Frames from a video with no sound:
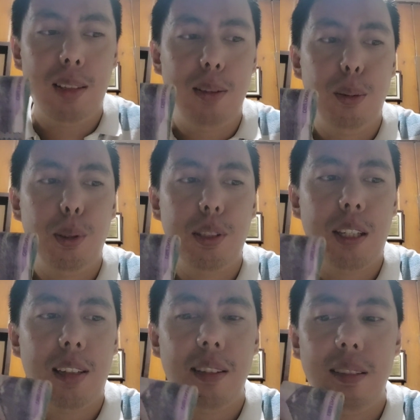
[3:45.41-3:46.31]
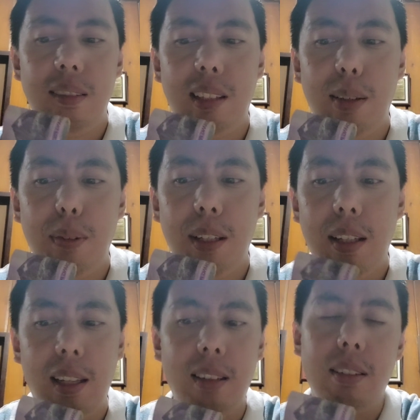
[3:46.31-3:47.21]
Motorcycle delivery
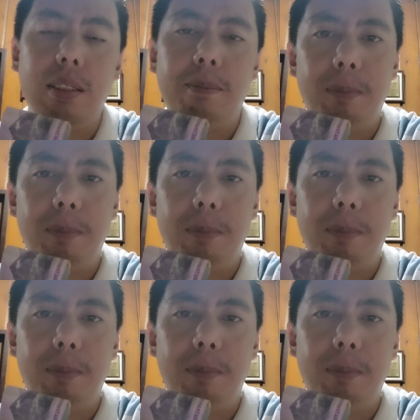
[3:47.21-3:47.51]
rider.